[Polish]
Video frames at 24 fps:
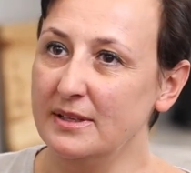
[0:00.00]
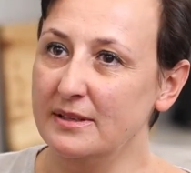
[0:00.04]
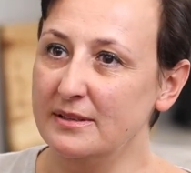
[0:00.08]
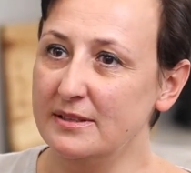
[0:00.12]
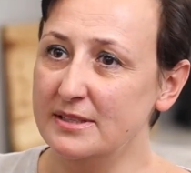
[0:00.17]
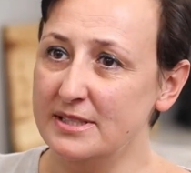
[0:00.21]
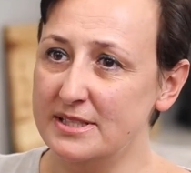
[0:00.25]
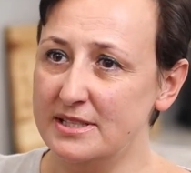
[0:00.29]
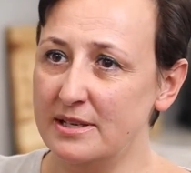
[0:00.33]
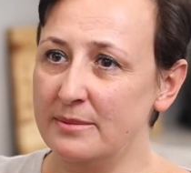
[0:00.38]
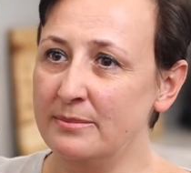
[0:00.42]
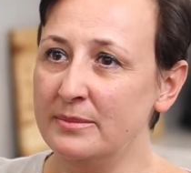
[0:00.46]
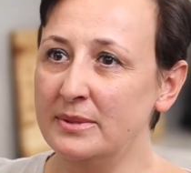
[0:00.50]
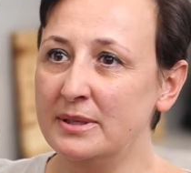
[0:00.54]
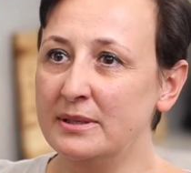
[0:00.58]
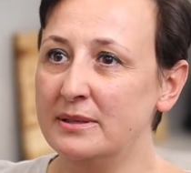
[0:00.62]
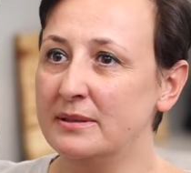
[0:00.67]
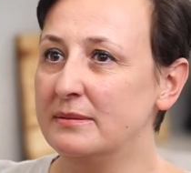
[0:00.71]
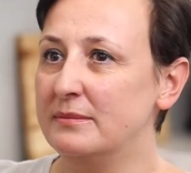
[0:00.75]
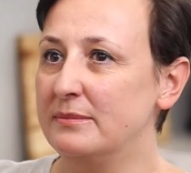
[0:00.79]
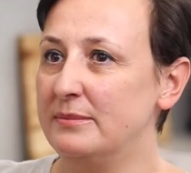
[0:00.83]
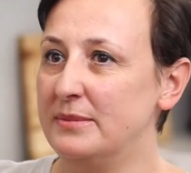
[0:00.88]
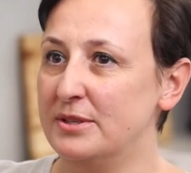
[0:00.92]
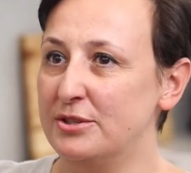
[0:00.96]

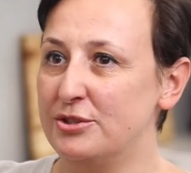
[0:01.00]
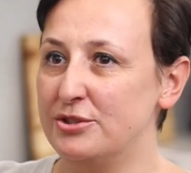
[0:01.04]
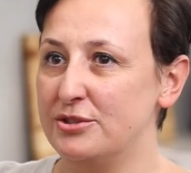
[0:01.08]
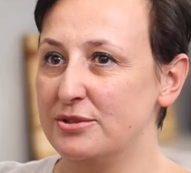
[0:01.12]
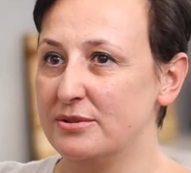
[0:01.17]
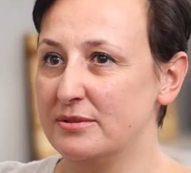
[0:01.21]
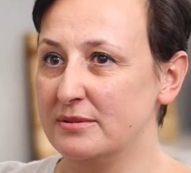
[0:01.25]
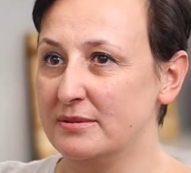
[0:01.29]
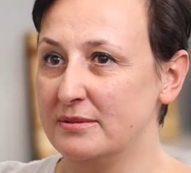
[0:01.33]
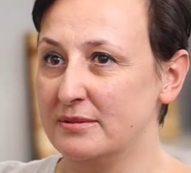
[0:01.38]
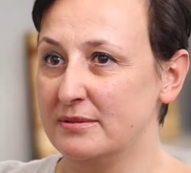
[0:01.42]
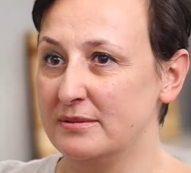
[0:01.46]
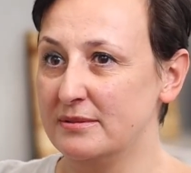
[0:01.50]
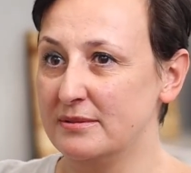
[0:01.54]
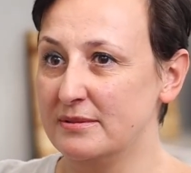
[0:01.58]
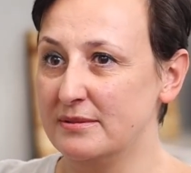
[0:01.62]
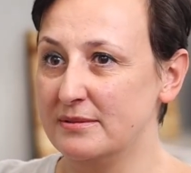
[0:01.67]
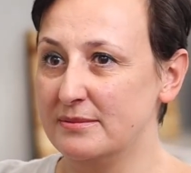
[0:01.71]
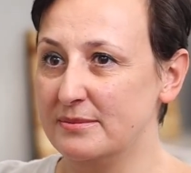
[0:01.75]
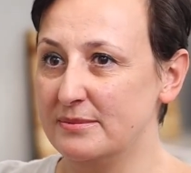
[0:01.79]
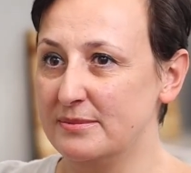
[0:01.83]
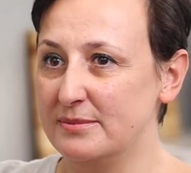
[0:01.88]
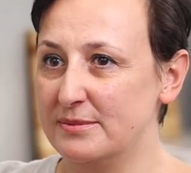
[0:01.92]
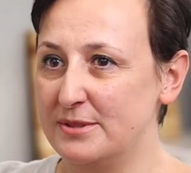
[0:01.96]
Chcemy mieć,
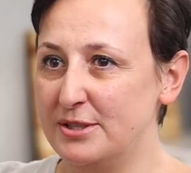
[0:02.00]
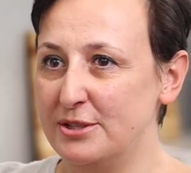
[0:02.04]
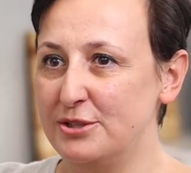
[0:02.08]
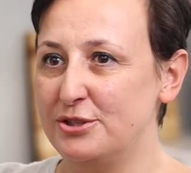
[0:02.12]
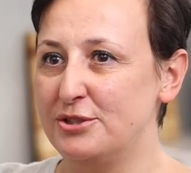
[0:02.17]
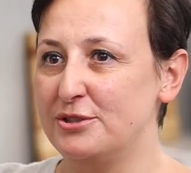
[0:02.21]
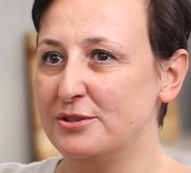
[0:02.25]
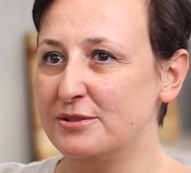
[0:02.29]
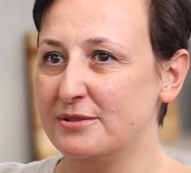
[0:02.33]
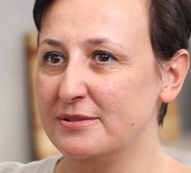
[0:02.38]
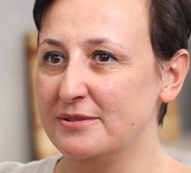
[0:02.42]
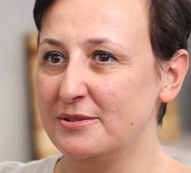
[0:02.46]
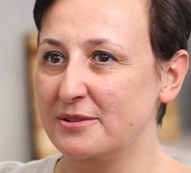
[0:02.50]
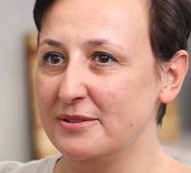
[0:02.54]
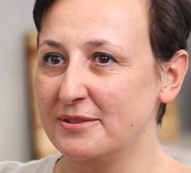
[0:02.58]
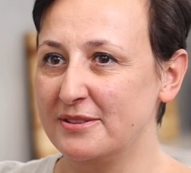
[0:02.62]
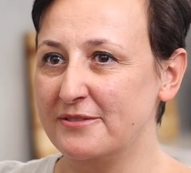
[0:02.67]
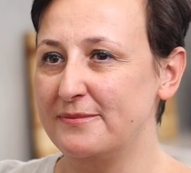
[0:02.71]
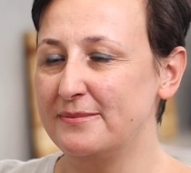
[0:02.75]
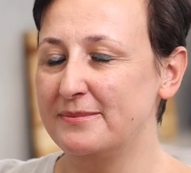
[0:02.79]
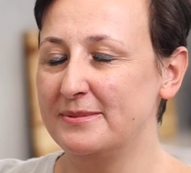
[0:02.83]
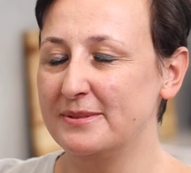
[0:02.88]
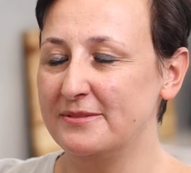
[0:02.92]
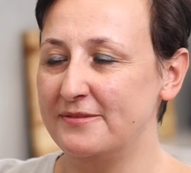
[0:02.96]
e, zjeść e,
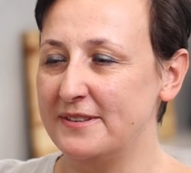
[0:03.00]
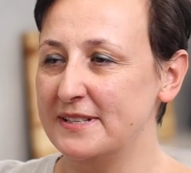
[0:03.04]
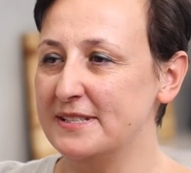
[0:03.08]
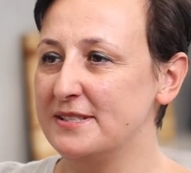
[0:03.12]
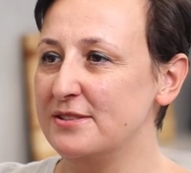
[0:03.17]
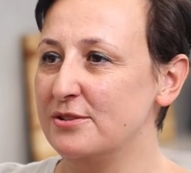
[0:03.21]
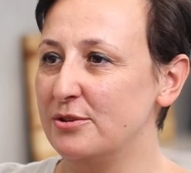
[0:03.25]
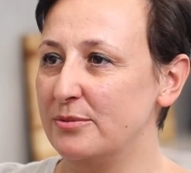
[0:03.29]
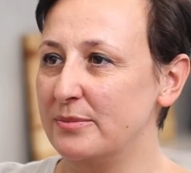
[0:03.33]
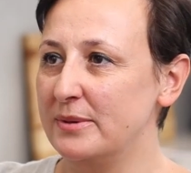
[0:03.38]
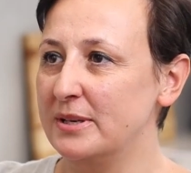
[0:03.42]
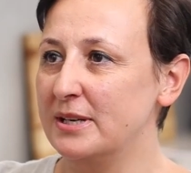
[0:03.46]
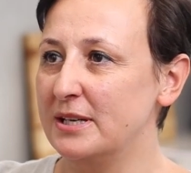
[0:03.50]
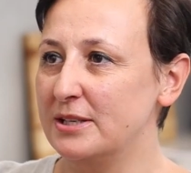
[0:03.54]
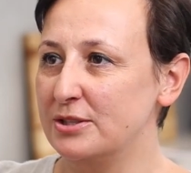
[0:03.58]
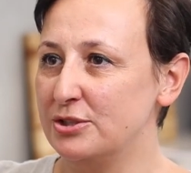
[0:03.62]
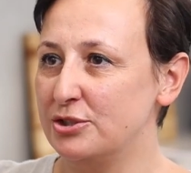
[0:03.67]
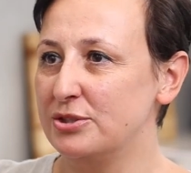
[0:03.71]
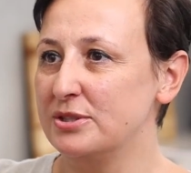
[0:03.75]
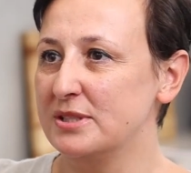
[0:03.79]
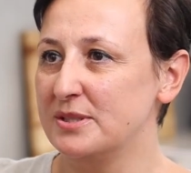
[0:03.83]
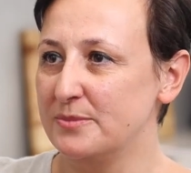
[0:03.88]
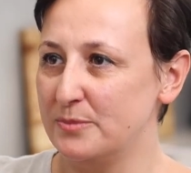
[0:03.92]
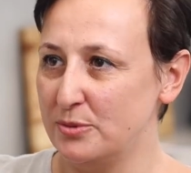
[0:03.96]
kwasy
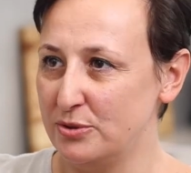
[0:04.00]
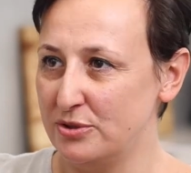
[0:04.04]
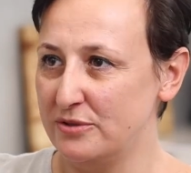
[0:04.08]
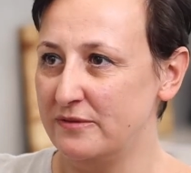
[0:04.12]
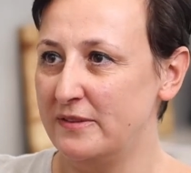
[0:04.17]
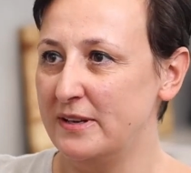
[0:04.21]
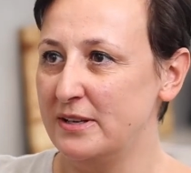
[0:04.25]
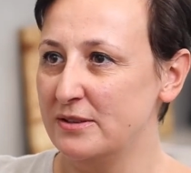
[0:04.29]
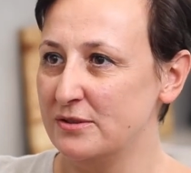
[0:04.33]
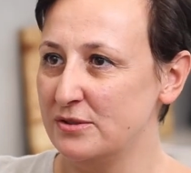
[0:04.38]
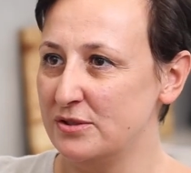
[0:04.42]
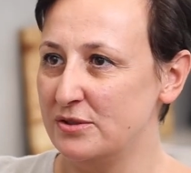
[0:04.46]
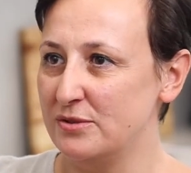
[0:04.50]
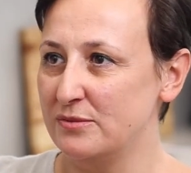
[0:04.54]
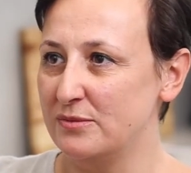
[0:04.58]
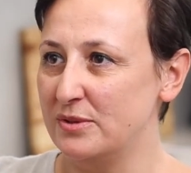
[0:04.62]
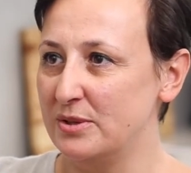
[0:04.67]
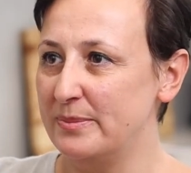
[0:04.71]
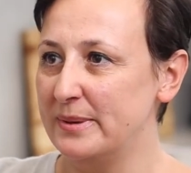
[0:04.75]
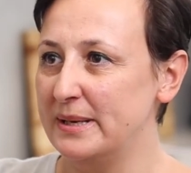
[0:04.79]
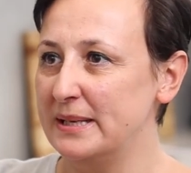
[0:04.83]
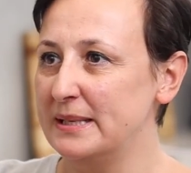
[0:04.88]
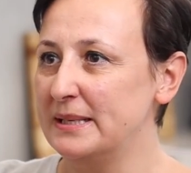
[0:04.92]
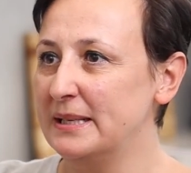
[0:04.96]
omega-3 spożywając tą
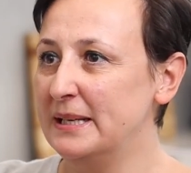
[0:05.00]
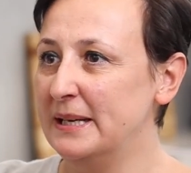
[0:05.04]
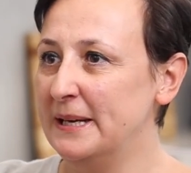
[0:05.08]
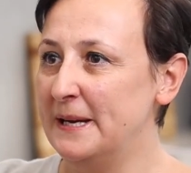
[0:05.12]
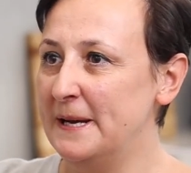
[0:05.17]
rybę,